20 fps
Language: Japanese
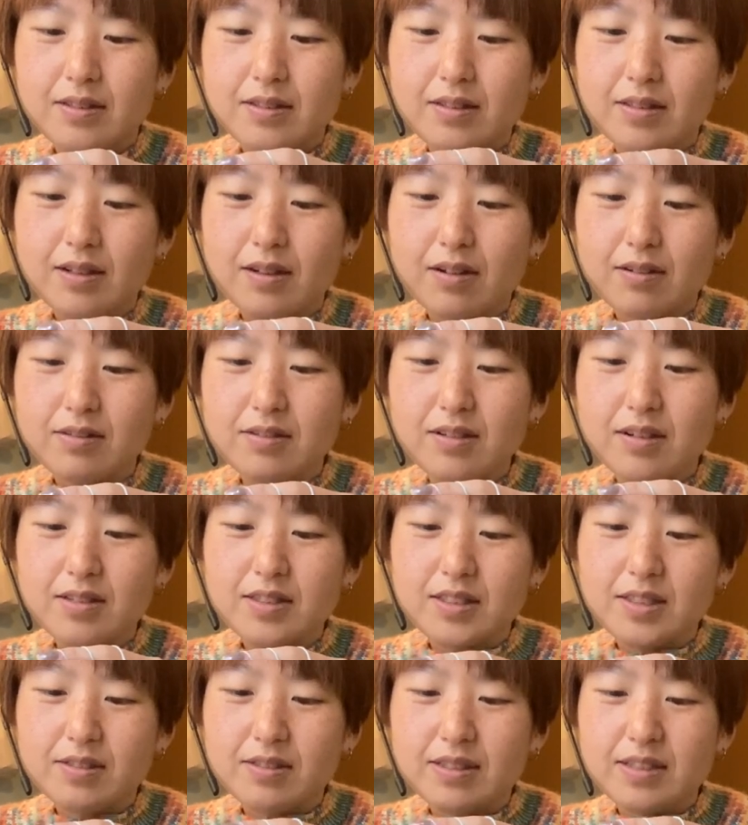だから9
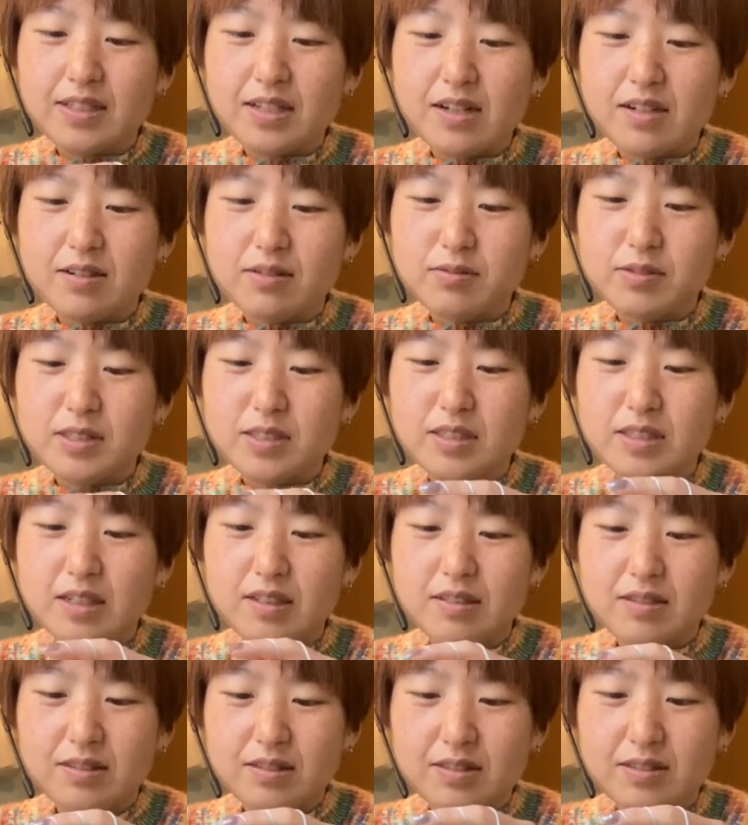月は3
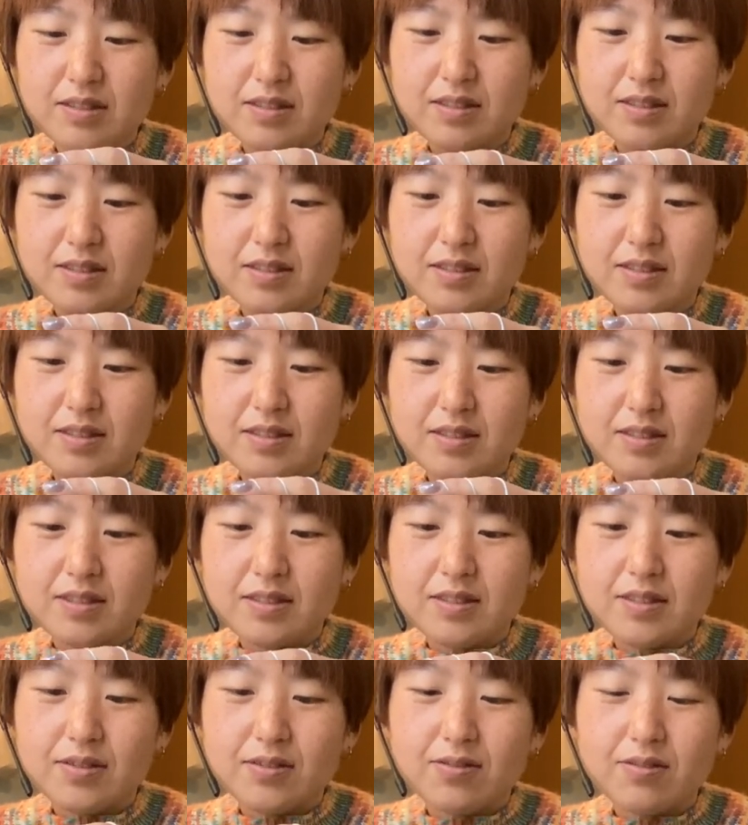着
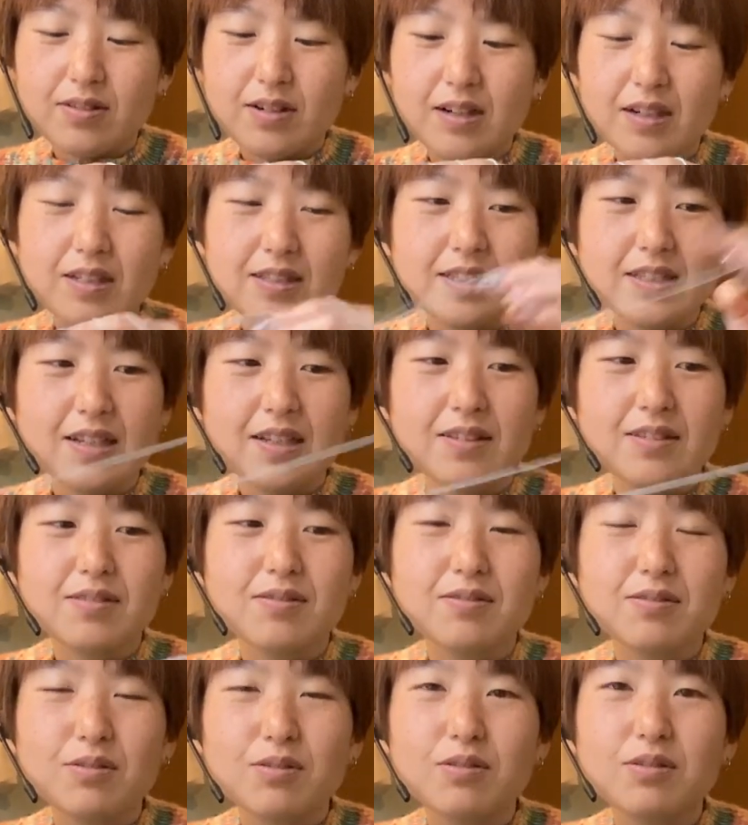お母さん
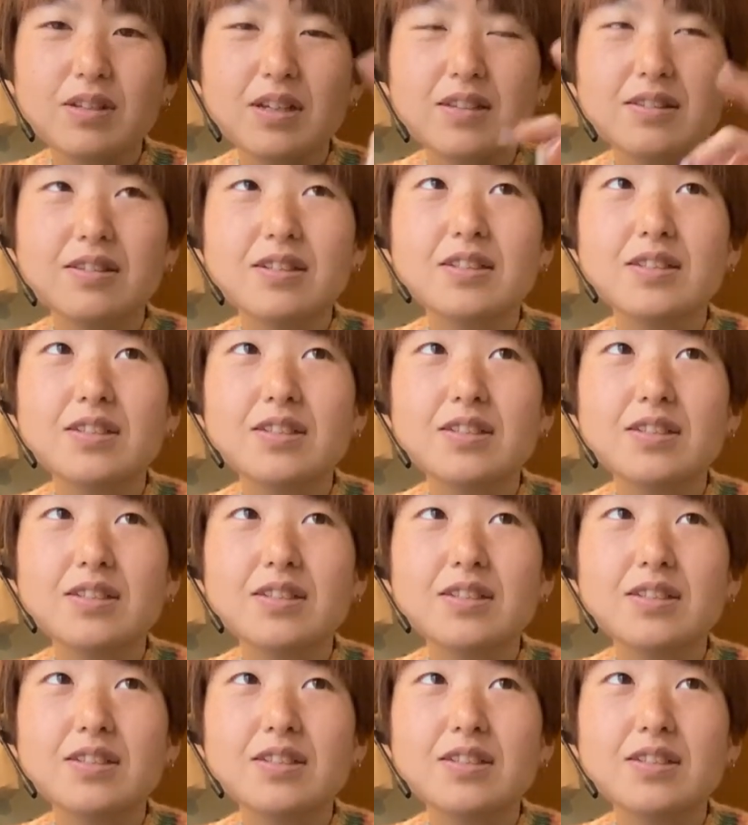のと旦那